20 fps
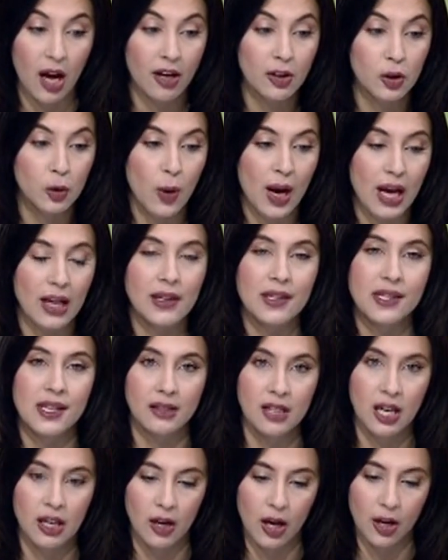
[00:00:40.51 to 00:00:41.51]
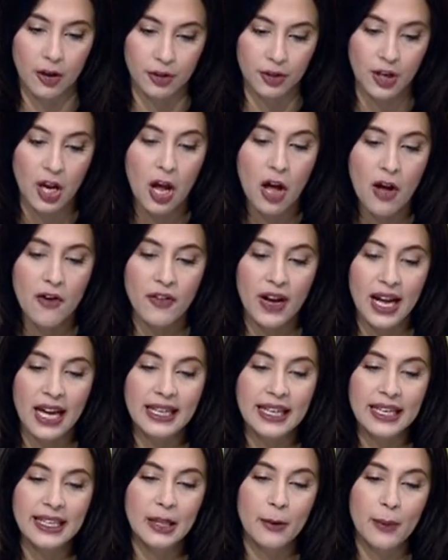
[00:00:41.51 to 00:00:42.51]
الارض وعلى سطح الارض
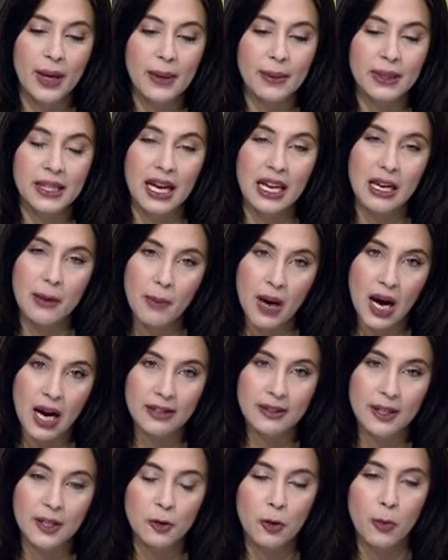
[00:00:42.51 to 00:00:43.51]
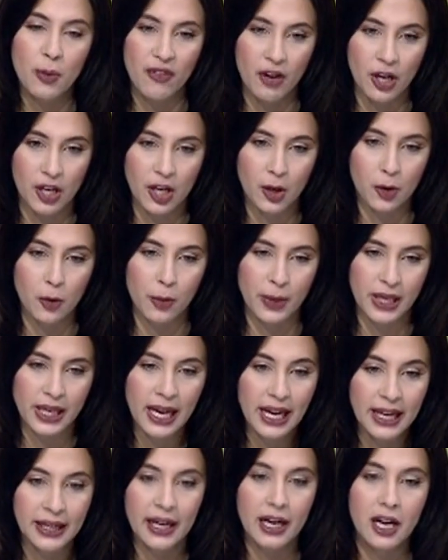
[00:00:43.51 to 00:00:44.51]
فخليني وانا بتكلم مع حضراتكم افكركم
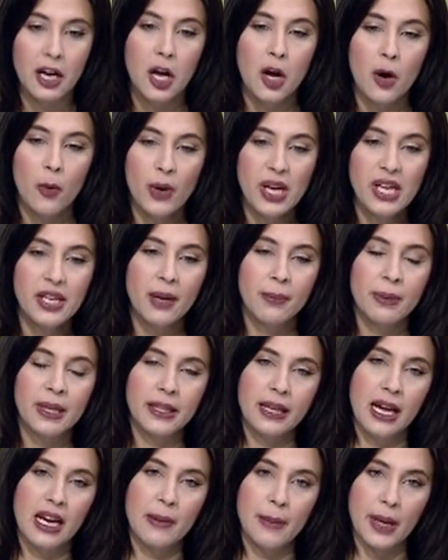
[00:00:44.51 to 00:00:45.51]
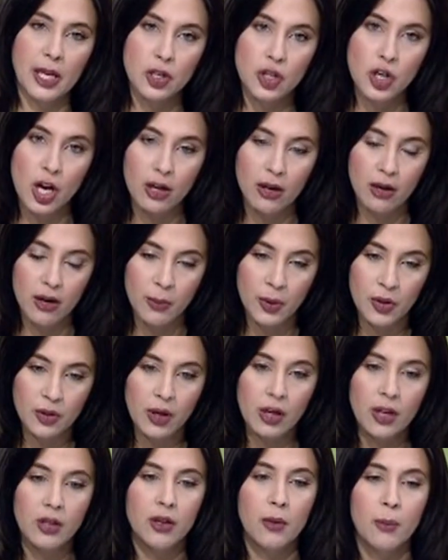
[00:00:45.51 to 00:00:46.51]
ان احنا واحنا بنتكلم عن شهر
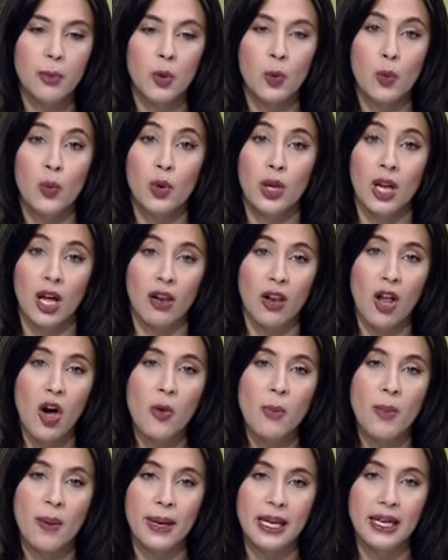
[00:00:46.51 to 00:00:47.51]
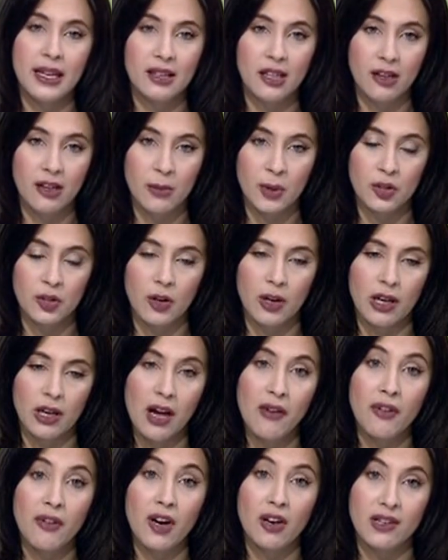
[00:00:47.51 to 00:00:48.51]
رمضان بنقول اللهم بلغنا
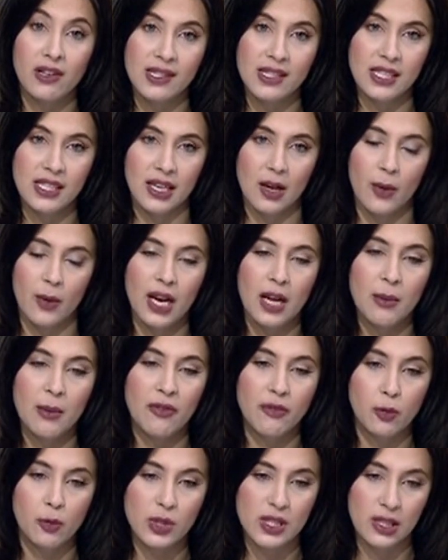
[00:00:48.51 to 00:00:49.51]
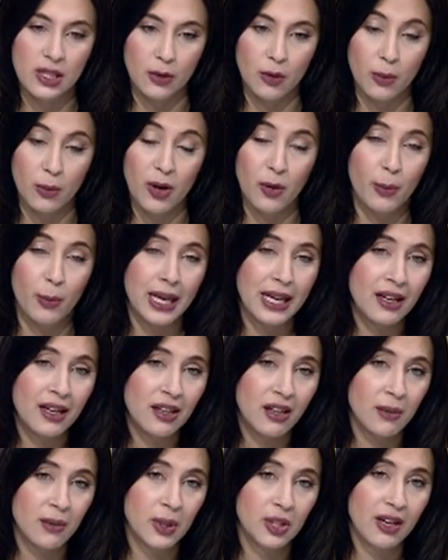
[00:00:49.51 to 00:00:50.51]
رمضان لا فاقدين ولا مفقودين
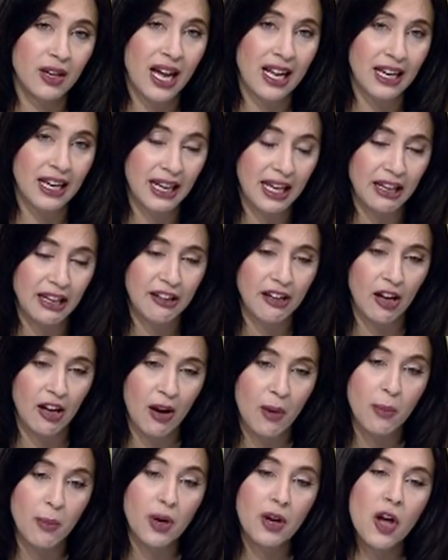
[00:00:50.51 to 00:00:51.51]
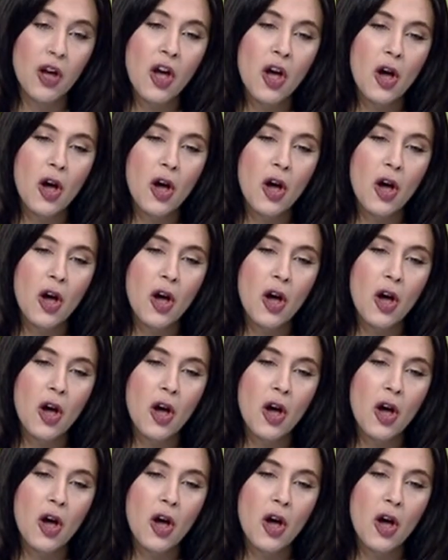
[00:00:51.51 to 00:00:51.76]
وبلغنا رمضان على الخير يا رب